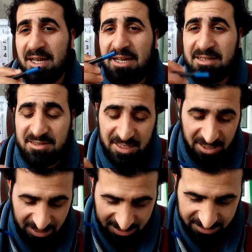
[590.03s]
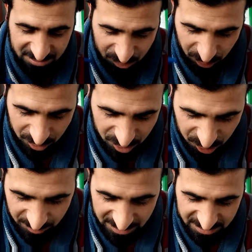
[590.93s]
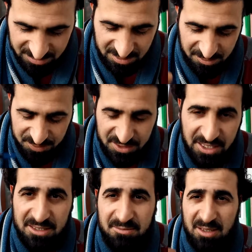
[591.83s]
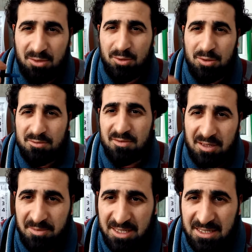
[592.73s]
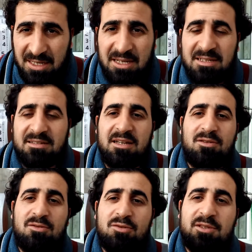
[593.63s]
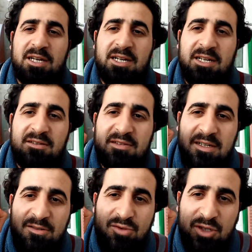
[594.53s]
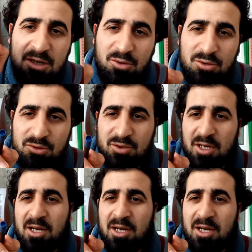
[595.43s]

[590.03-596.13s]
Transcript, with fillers: Yani sen hakkı konuşmak, tavsiye etmek, öğüt vermek sen üzerine seni düşen odur.